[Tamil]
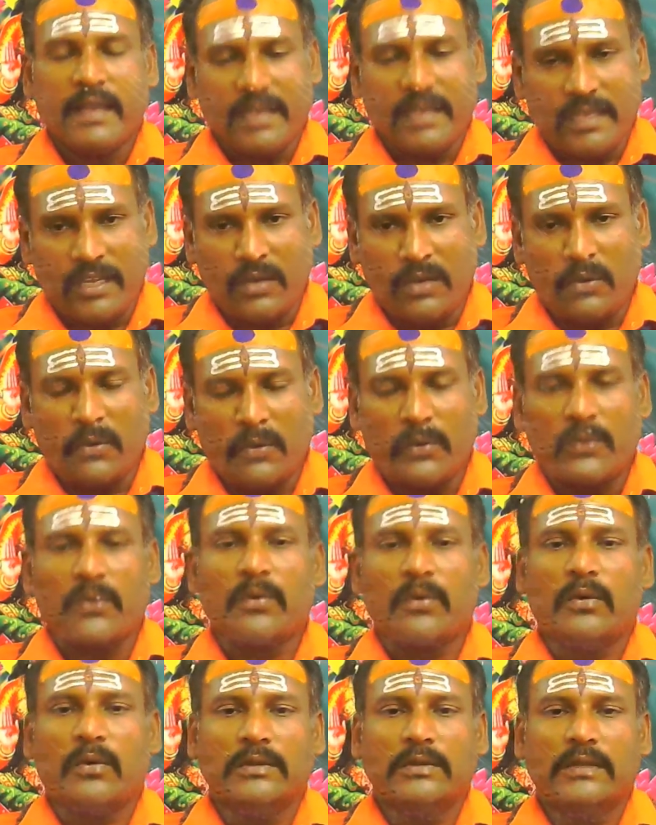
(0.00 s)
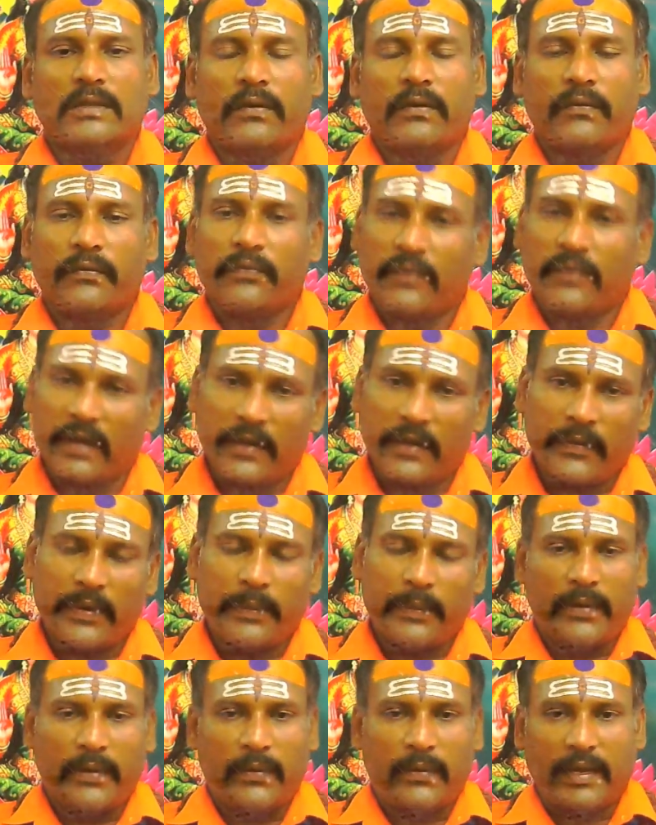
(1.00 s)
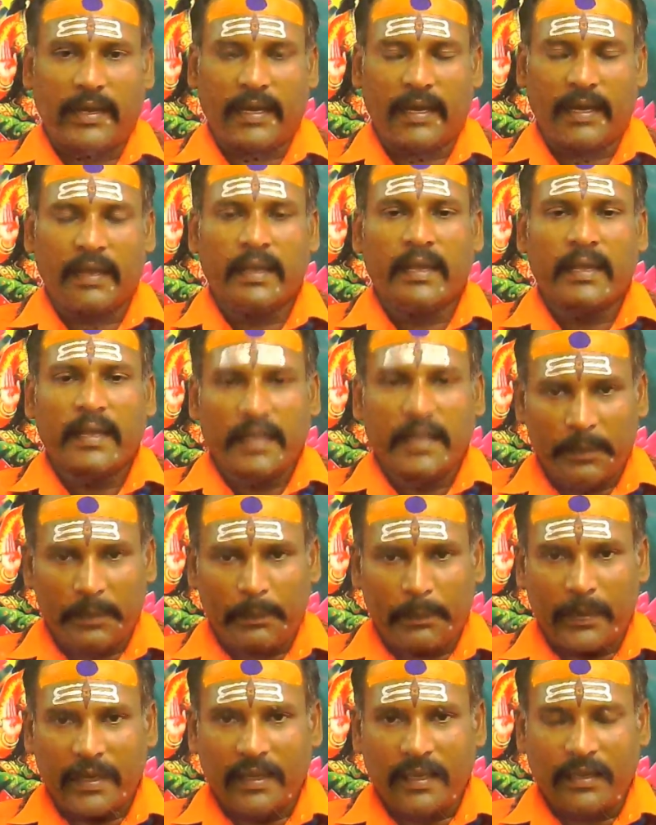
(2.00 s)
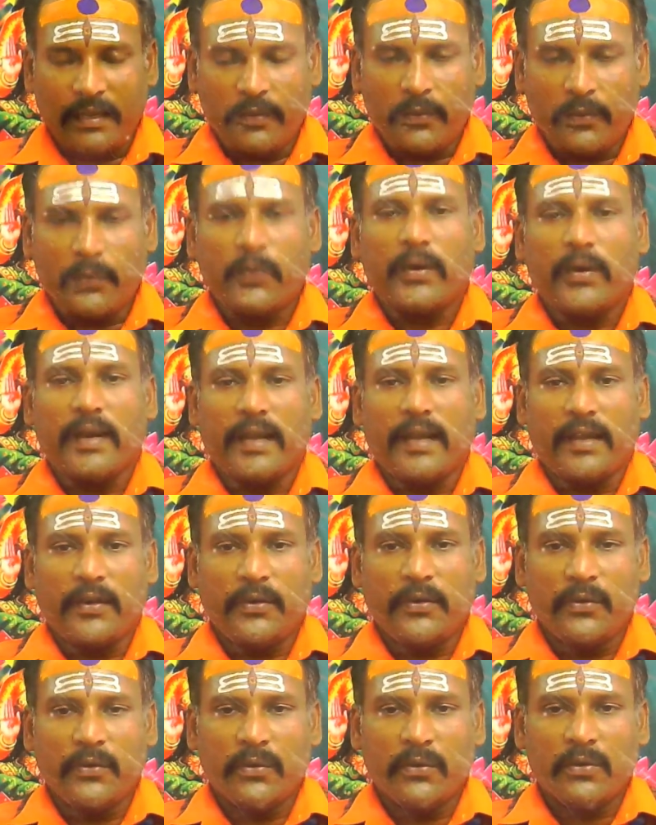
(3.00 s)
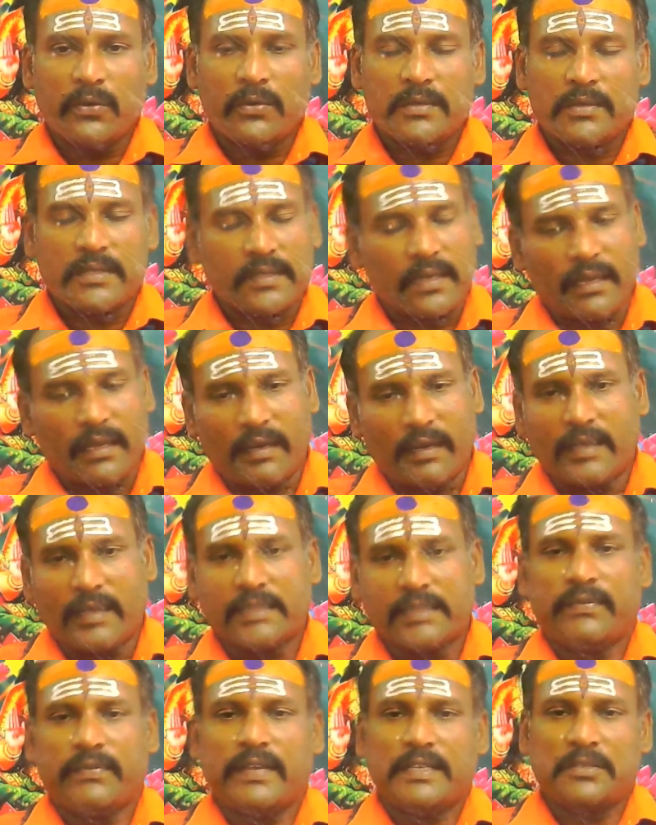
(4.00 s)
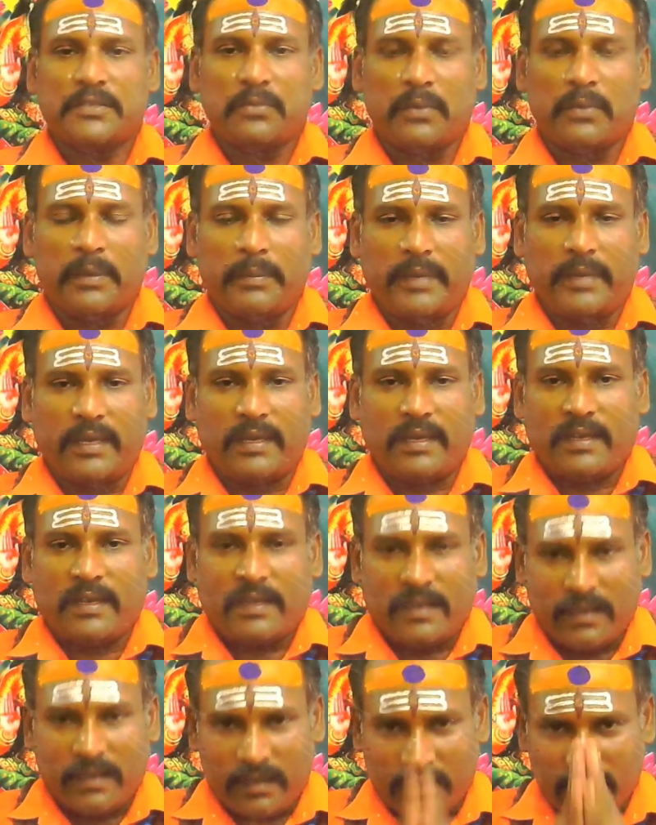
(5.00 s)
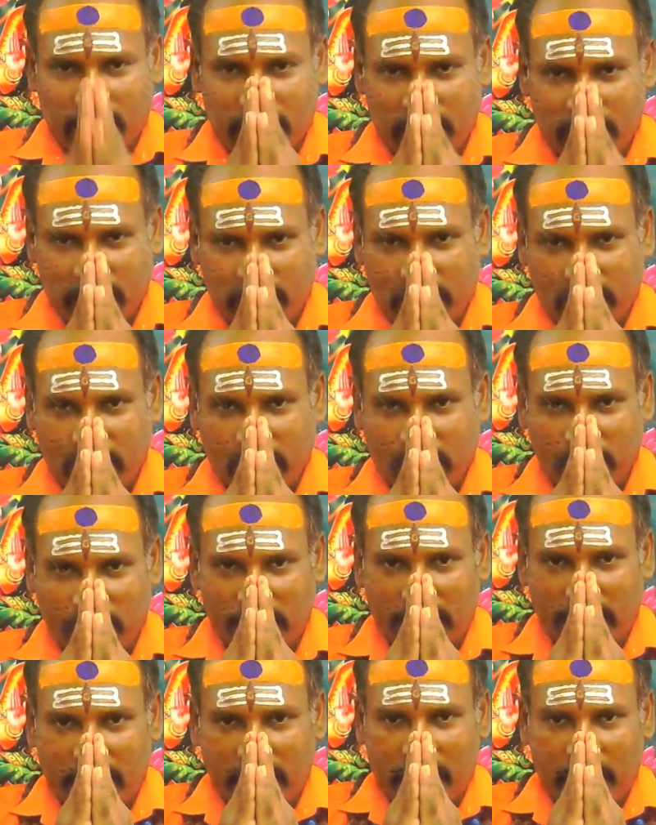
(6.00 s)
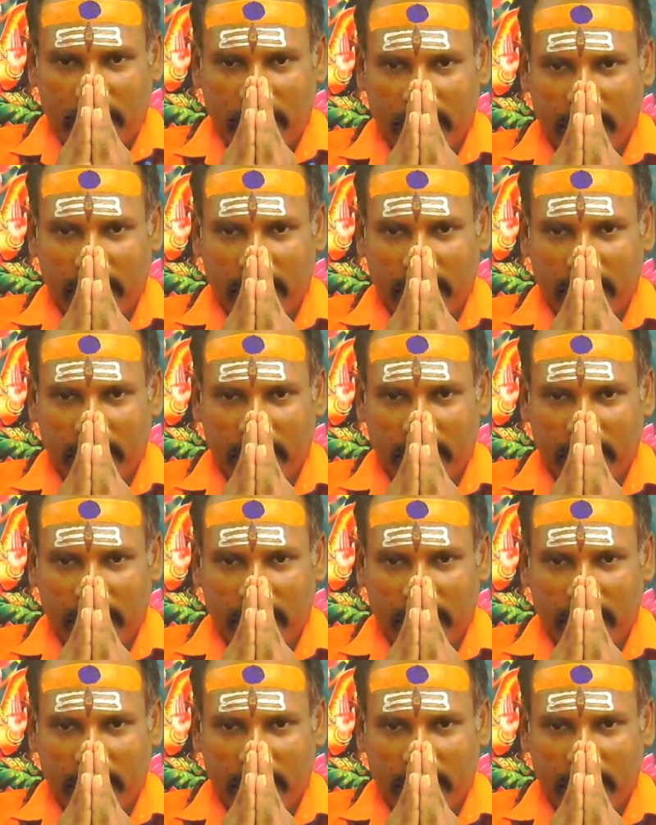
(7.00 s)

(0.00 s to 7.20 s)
எல்லோருக்கும் கொஞ்சம் ஃபார்வர்ட் பண்ணிவிடுங்க இப்படிக்கு உங்கள் அருள் குரு ஸ்ரீ ராஜவேல் சுவாமி வணக்கம்